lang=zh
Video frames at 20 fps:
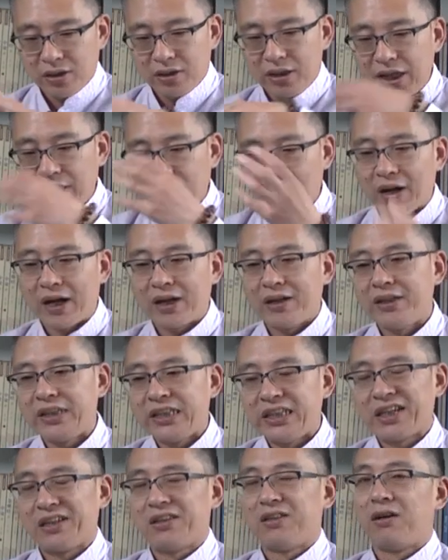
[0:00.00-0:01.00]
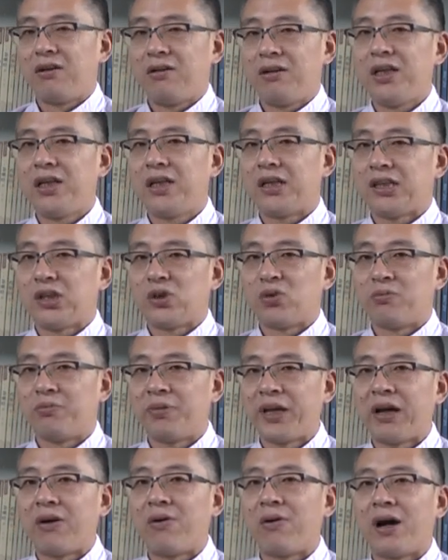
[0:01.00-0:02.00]
内化一项能力的这种
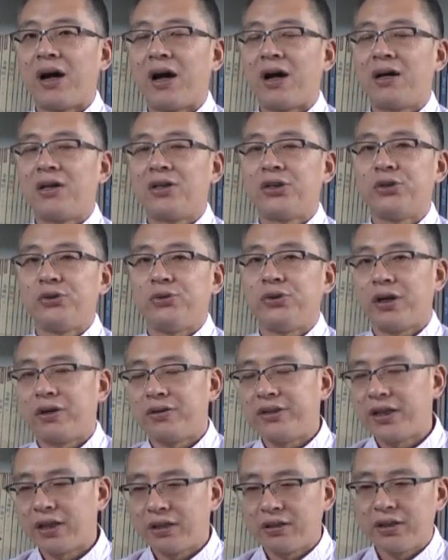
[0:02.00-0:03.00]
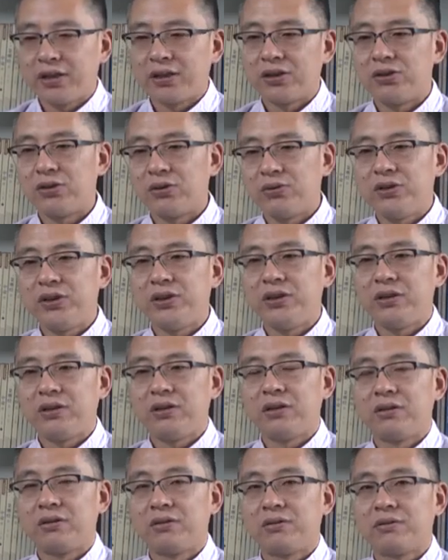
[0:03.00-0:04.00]
变化，是需要这样的一个周期
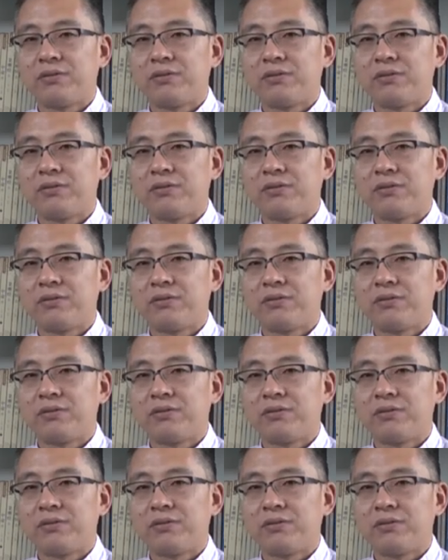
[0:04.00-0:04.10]
的。